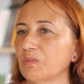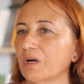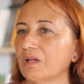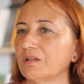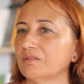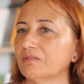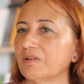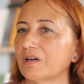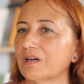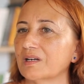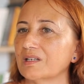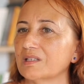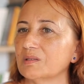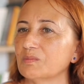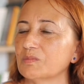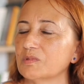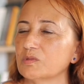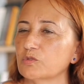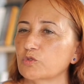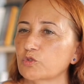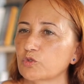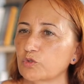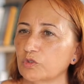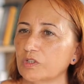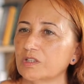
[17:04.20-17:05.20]
mal varlığım
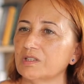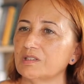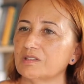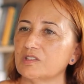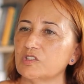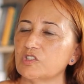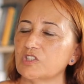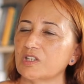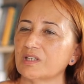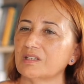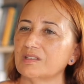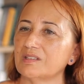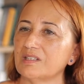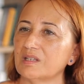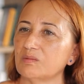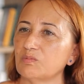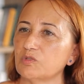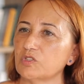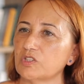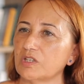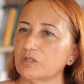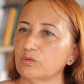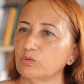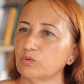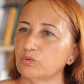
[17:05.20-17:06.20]
şuna gidecek diye bir
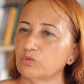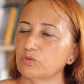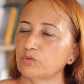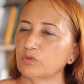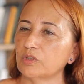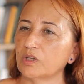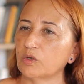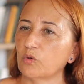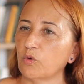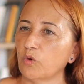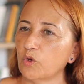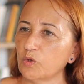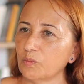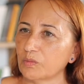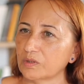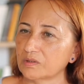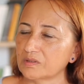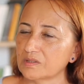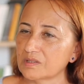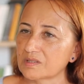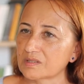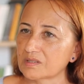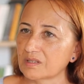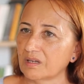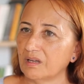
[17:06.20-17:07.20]
şey tüzüğüne
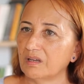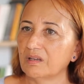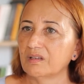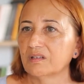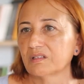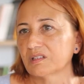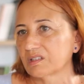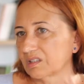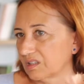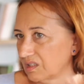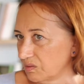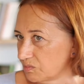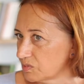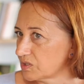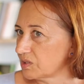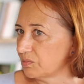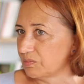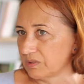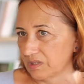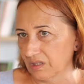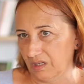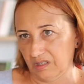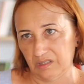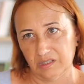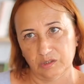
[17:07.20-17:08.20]
koymadıysa ki kimse
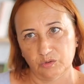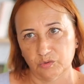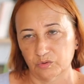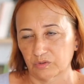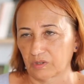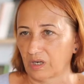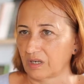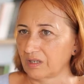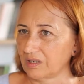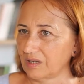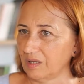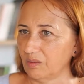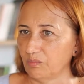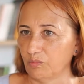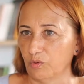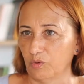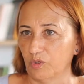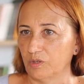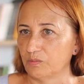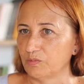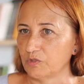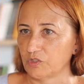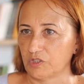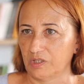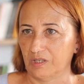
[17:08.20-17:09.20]
bir dernek kurarken
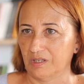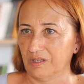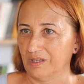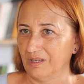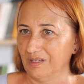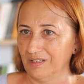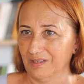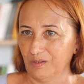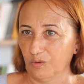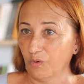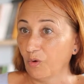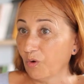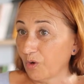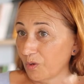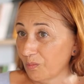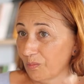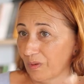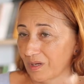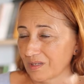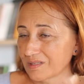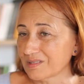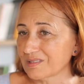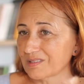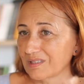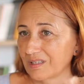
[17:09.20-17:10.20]
böyle bir şey
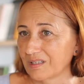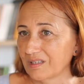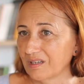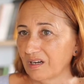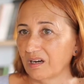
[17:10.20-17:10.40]
koymaz.